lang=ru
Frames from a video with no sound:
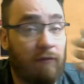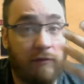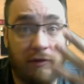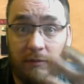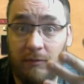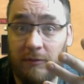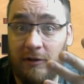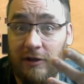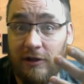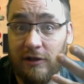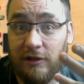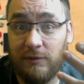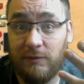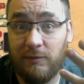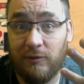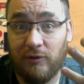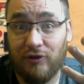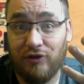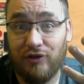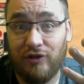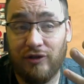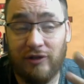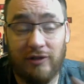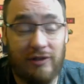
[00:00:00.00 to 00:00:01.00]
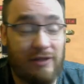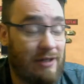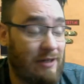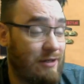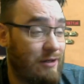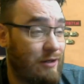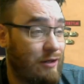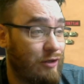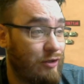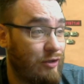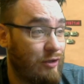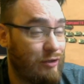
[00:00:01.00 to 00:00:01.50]
Вы меня спросите,
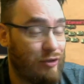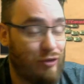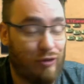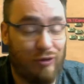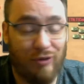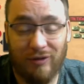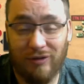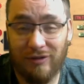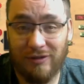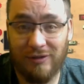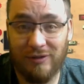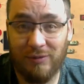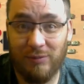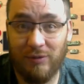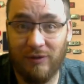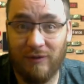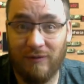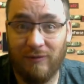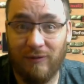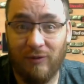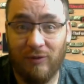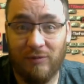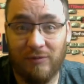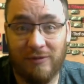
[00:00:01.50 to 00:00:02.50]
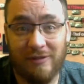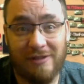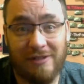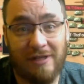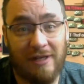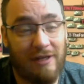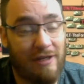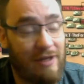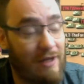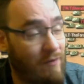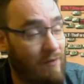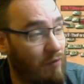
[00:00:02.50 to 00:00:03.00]
Сократ, а что это за
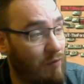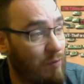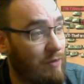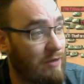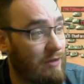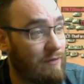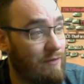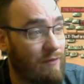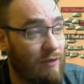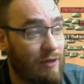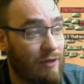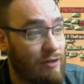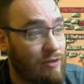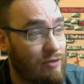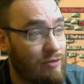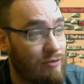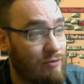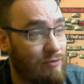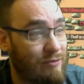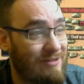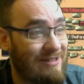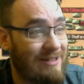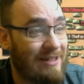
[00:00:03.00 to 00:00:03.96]
перформанс? А я вам отвечу.